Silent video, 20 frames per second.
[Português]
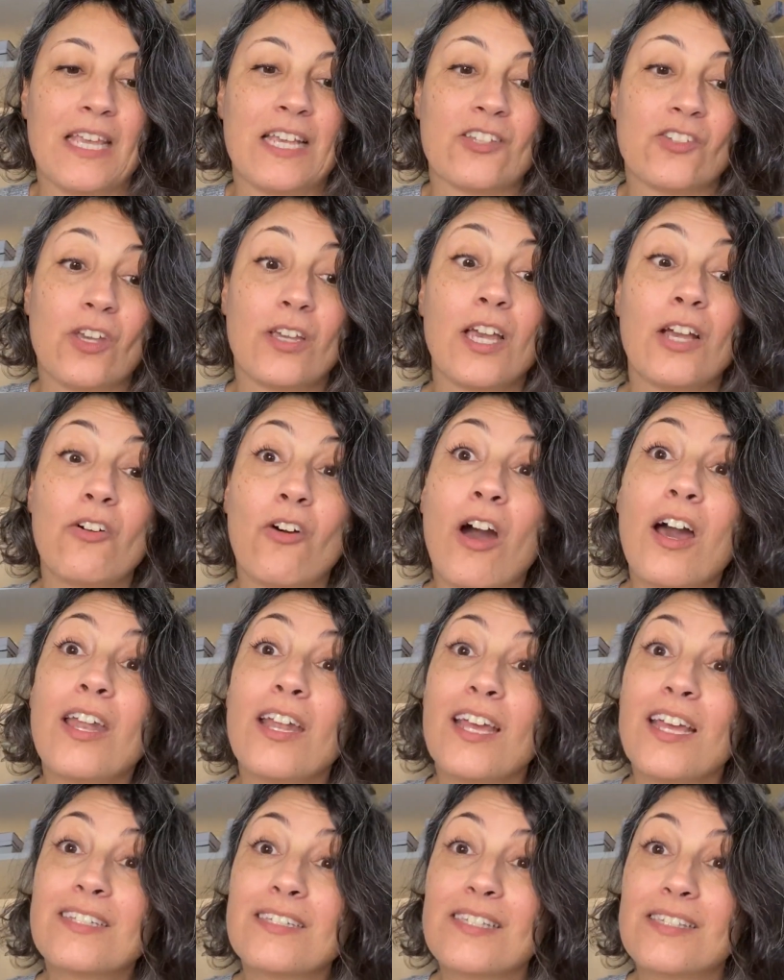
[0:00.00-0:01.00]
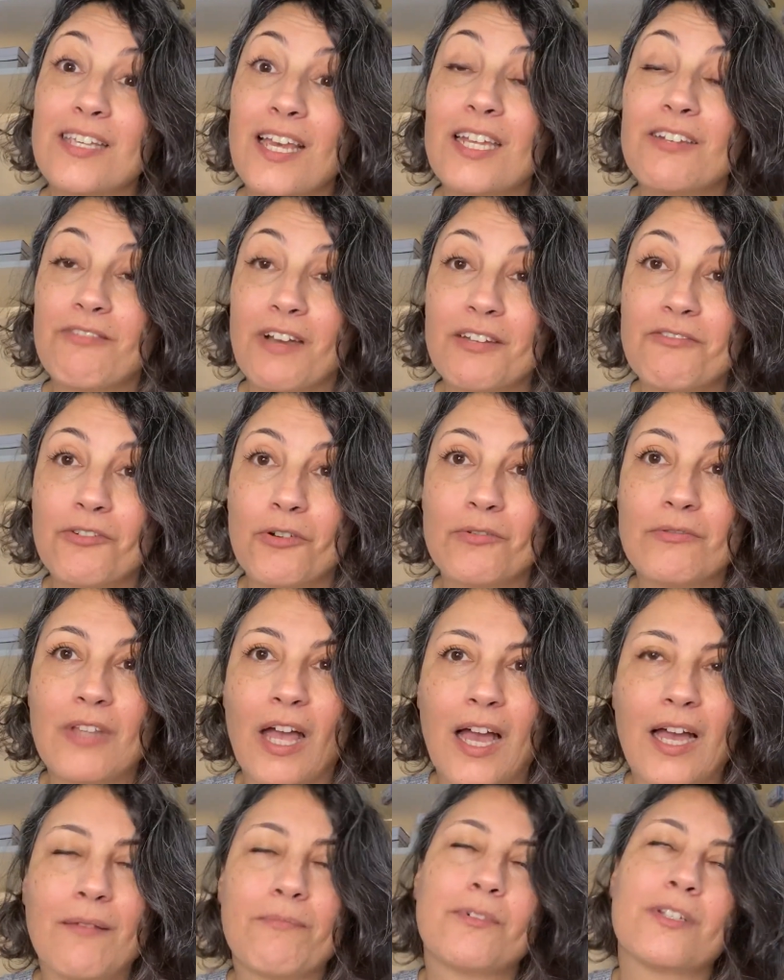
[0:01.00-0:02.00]
Só que agora essa série vai
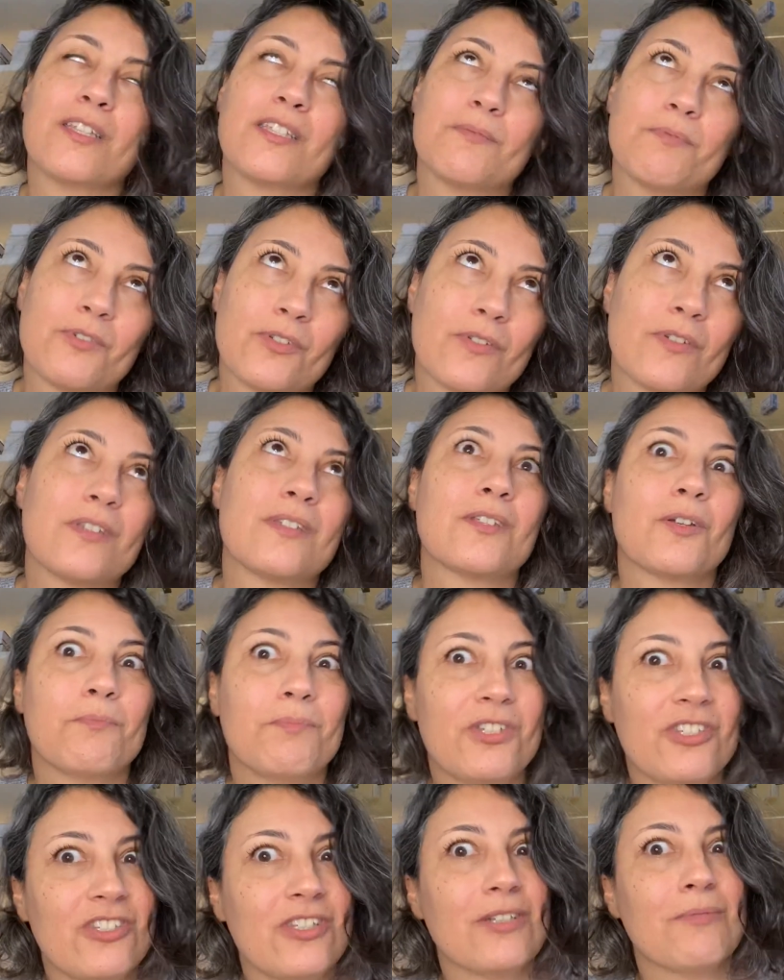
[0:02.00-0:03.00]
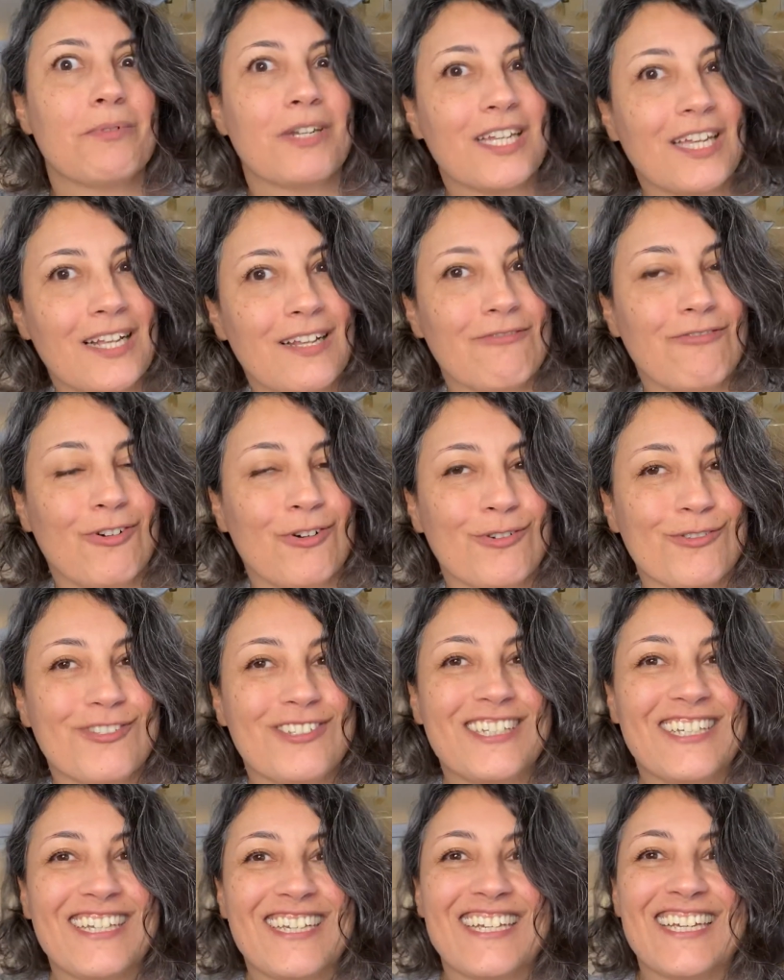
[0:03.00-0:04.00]
voltar, porque as pessoas estão pedindo para que ela
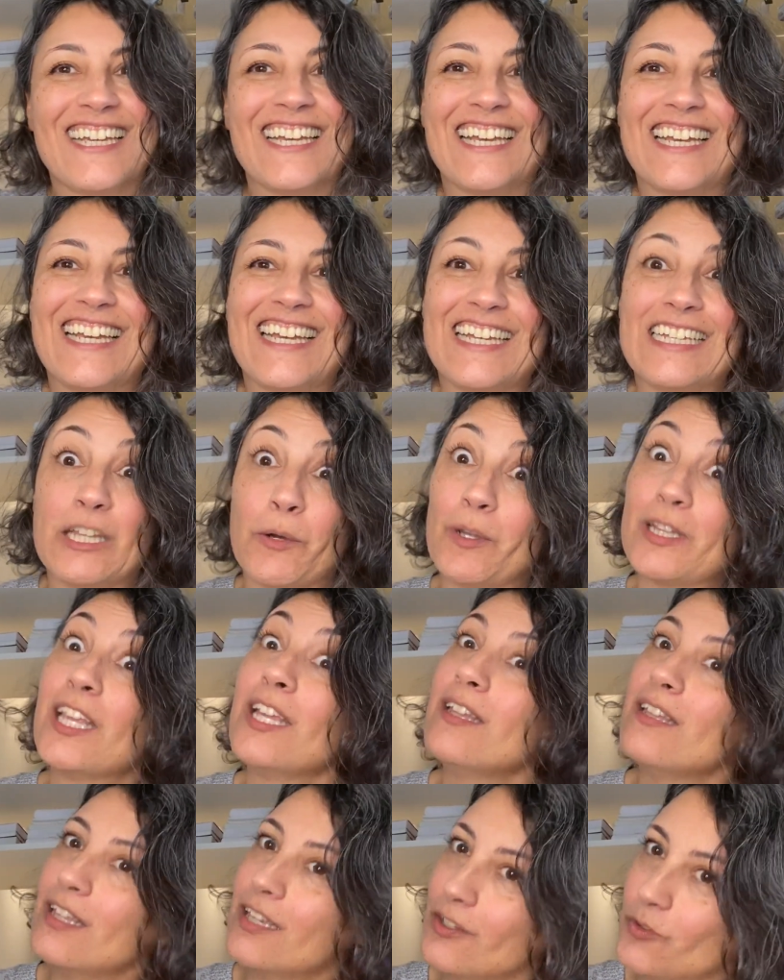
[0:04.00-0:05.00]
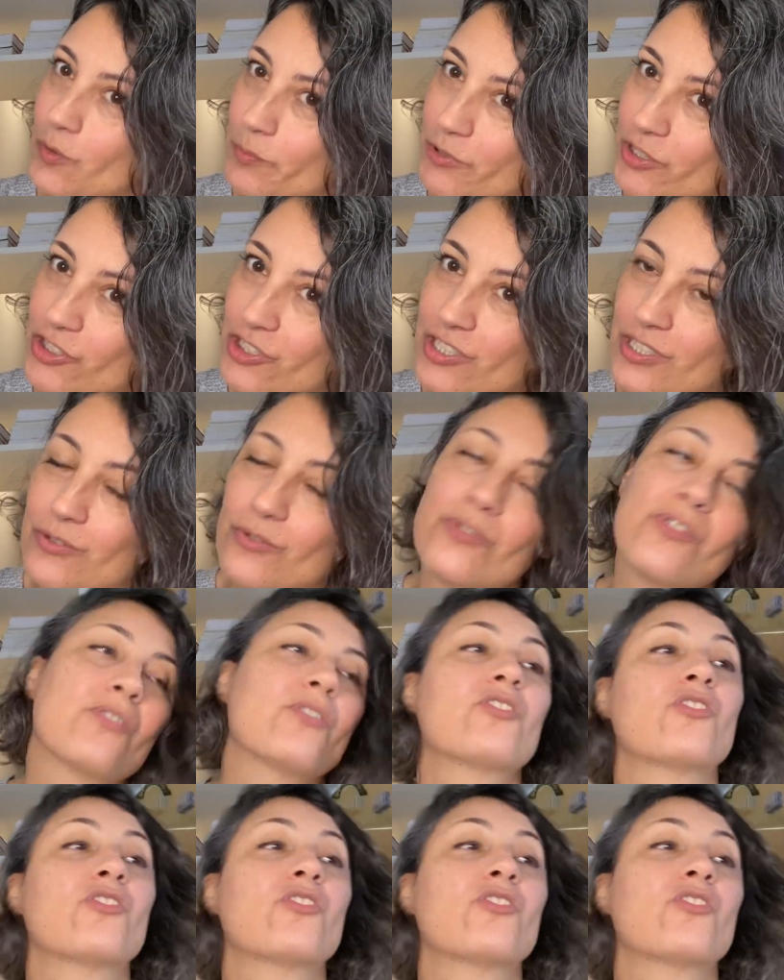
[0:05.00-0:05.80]
volte, é, então atendendo a pedidos.